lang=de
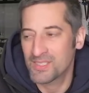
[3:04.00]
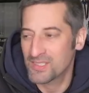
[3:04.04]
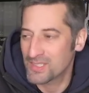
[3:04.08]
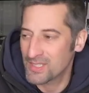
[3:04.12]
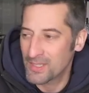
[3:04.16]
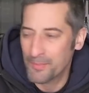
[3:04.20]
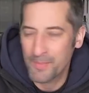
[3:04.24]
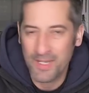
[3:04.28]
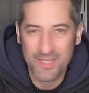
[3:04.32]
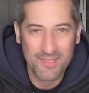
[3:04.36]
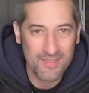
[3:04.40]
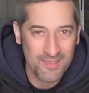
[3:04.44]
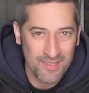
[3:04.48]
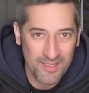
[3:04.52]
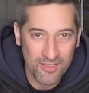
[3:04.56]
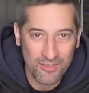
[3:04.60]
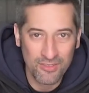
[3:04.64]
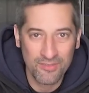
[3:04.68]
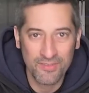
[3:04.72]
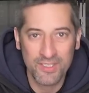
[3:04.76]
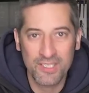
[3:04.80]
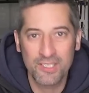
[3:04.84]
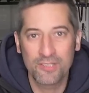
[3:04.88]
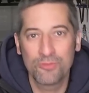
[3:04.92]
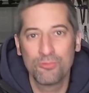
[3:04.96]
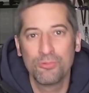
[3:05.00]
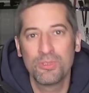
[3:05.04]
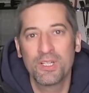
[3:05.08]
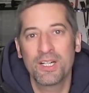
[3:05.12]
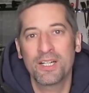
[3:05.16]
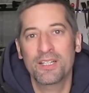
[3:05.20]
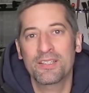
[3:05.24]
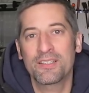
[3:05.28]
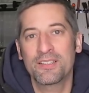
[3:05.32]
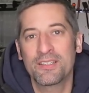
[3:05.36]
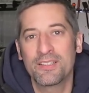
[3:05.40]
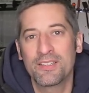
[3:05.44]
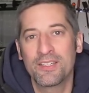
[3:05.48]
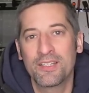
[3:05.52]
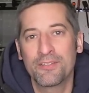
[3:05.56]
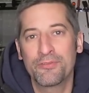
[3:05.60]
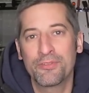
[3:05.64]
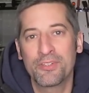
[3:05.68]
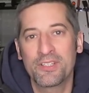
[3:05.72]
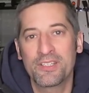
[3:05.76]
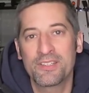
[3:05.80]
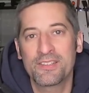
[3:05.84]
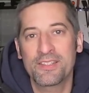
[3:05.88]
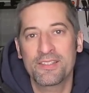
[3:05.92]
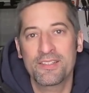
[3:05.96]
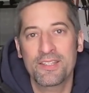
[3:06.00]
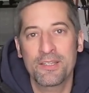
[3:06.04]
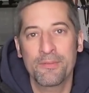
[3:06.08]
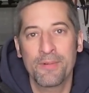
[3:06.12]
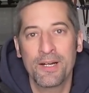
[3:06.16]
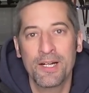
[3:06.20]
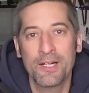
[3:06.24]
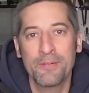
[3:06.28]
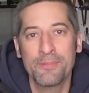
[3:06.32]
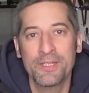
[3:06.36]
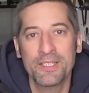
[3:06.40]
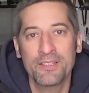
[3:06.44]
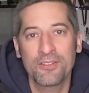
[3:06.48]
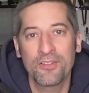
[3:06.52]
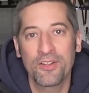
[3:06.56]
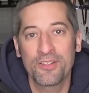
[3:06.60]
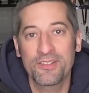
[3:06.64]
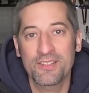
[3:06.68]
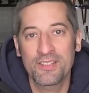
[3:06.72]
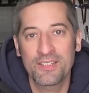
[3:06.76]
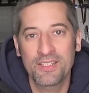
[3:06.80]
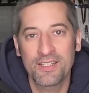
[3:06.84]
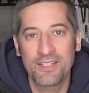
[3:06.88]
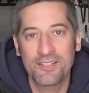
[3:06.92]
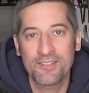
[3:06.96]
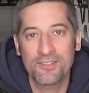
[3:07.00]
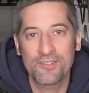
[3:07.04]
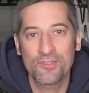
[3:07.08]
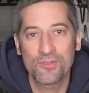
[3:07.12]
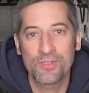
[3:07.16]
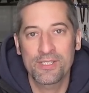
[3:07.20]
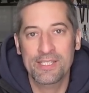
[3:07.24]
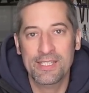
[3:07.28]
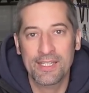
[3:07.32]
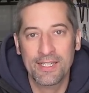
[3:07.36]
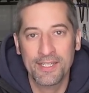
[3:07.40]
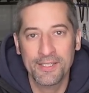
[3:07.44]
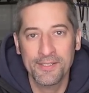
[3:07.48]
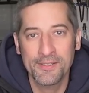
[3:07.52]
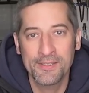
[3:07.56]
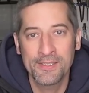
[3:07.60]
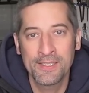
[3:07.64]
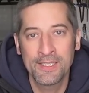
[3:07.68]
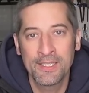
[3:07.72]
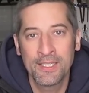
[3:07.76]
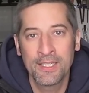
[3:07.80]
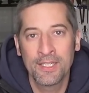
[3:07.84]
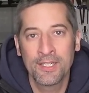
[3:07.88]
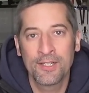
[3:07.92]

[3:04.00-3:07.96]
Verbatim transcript: das sind da meistens dann irgendwelche Gutachter, die dann für den Gesetzgeber arbeiten, hört sich die ganze Sülze an